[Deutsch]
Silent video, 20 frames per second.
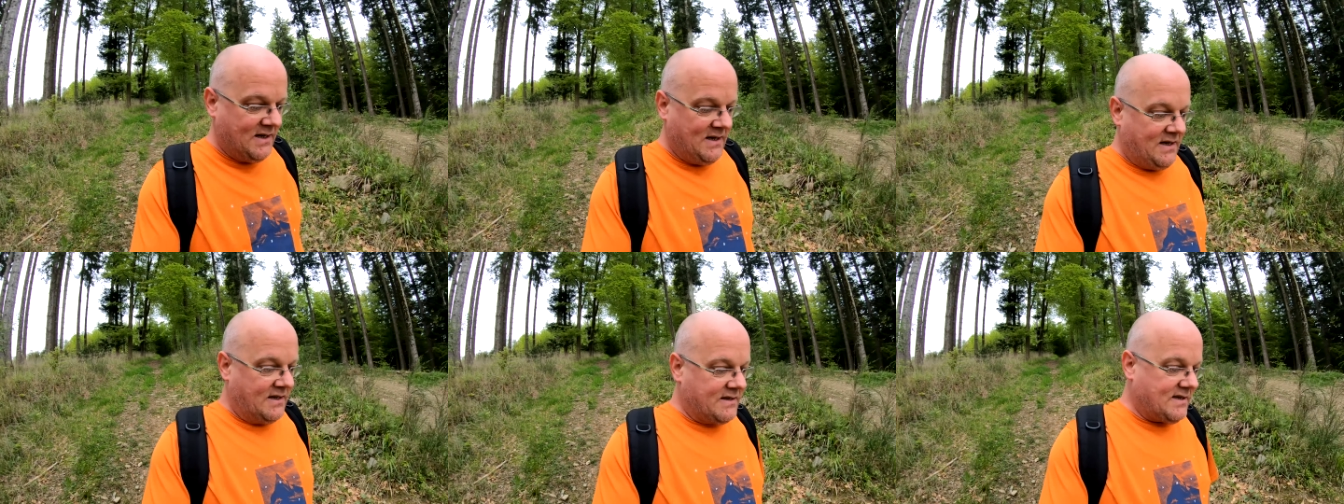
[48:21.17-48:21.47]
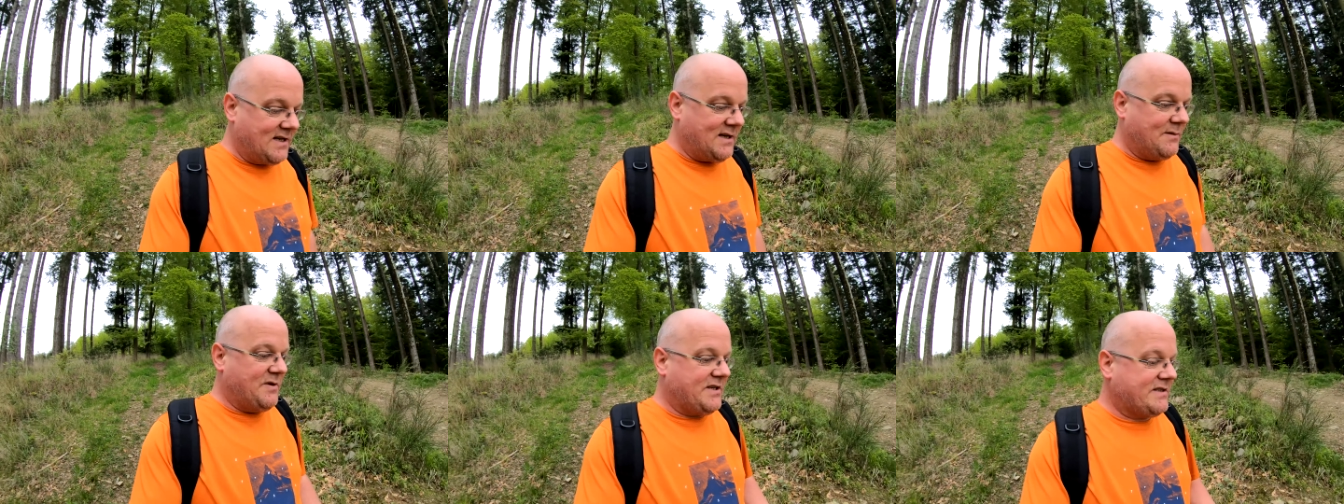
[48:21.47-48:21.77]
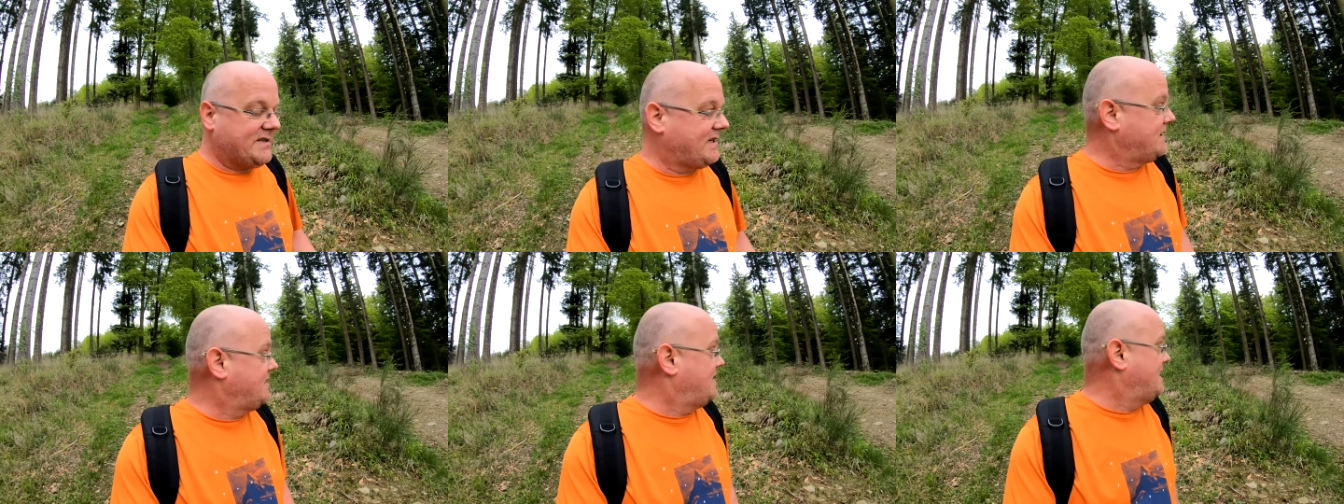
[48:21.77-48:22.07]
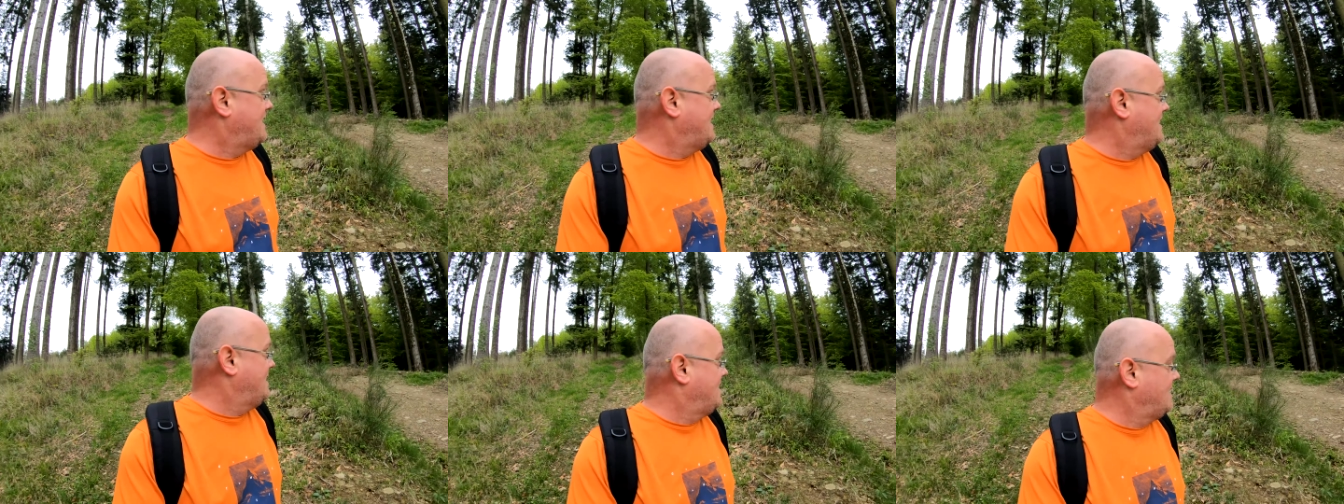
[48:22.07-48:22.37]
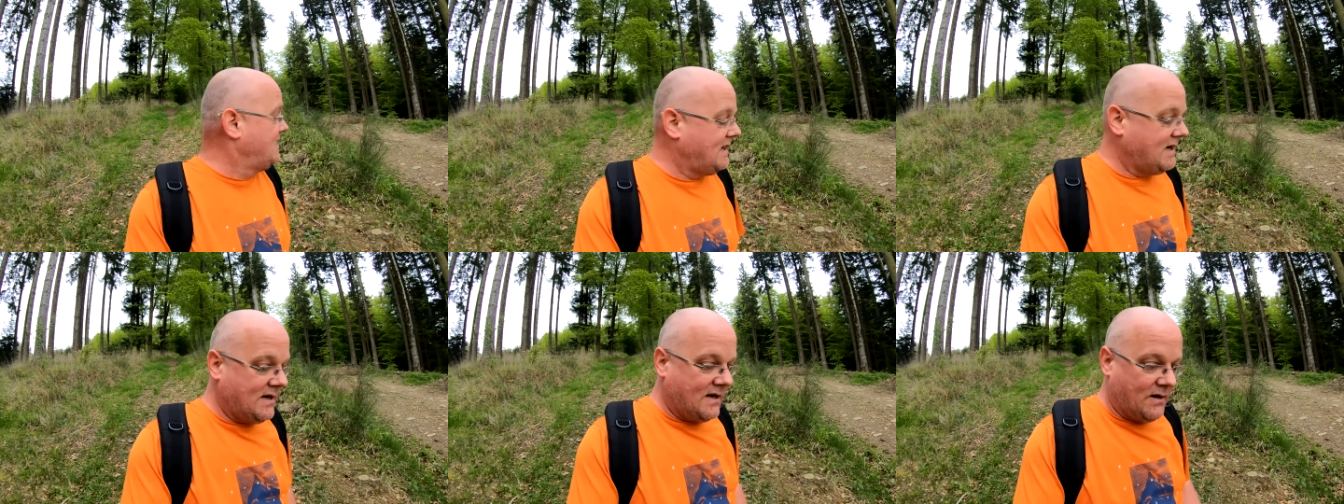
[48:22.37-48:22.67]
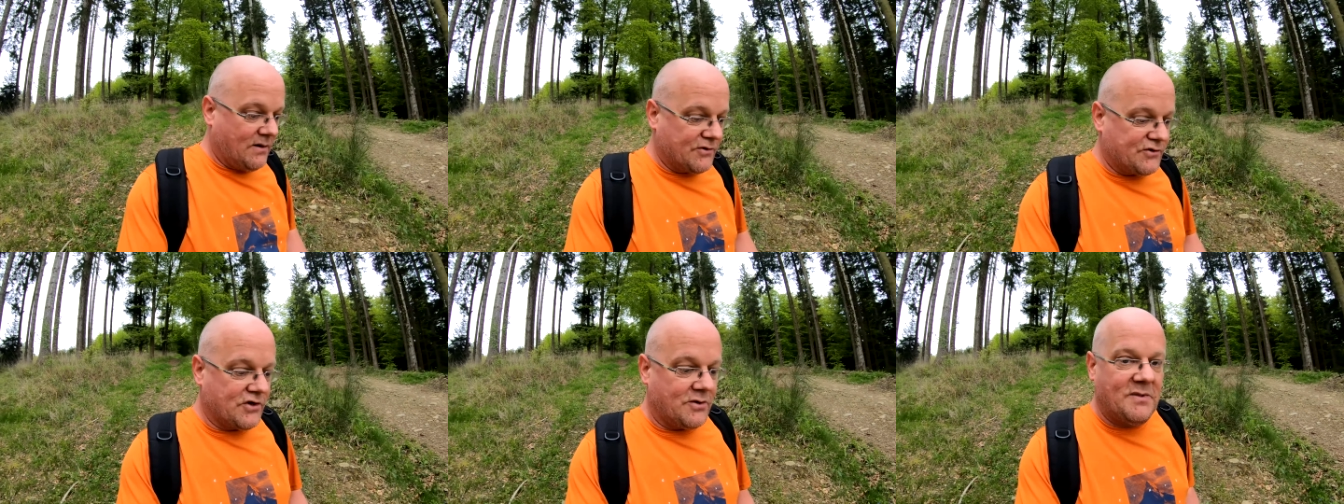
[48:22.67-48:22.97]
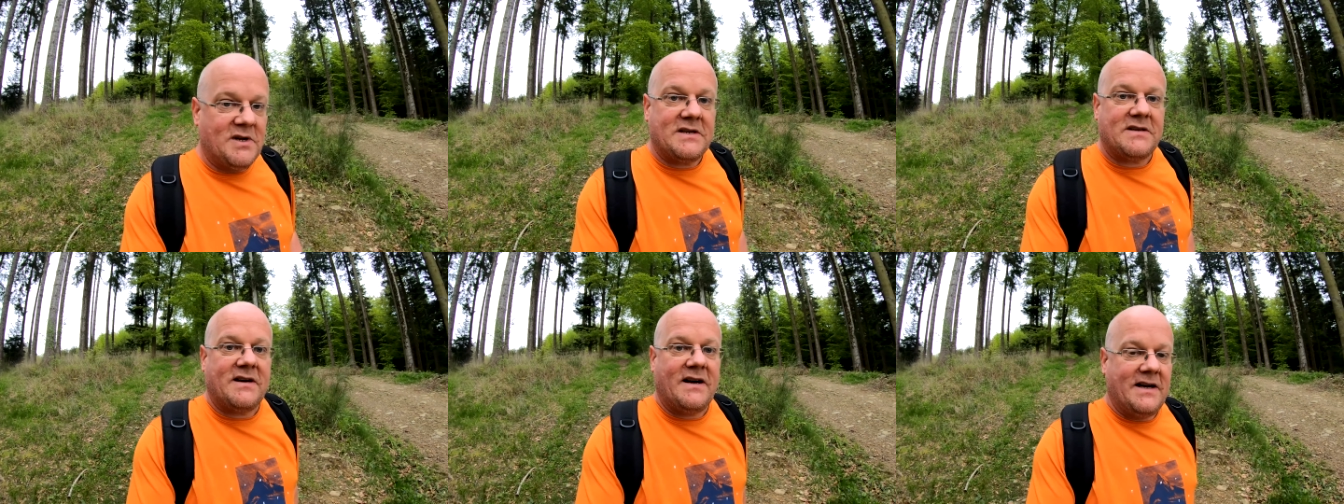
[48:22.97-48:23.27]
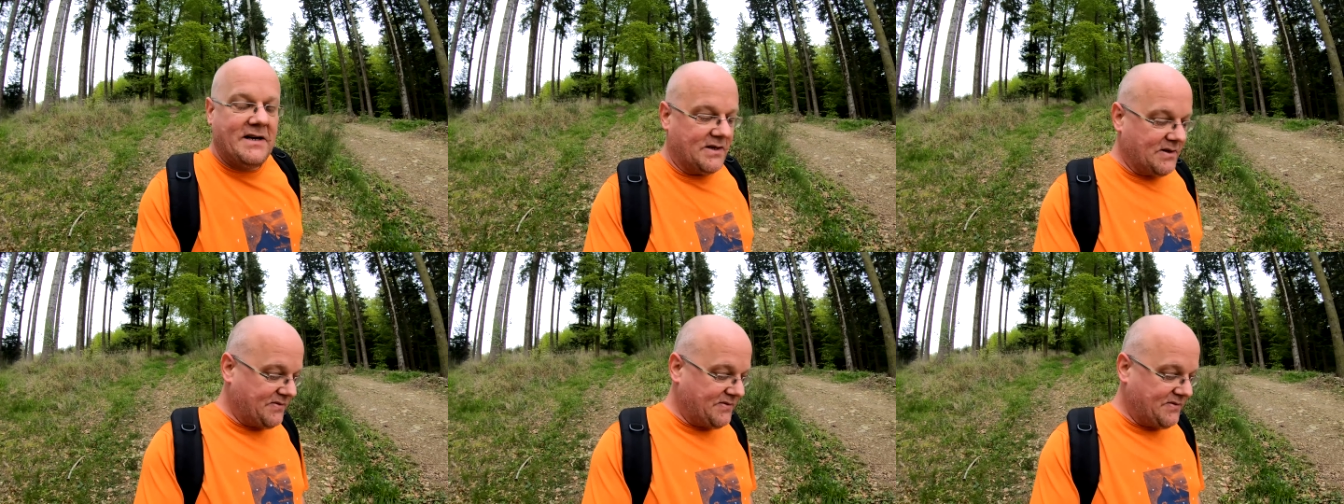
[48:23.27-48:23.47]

Da nehme ich dann auch schon mal drei oder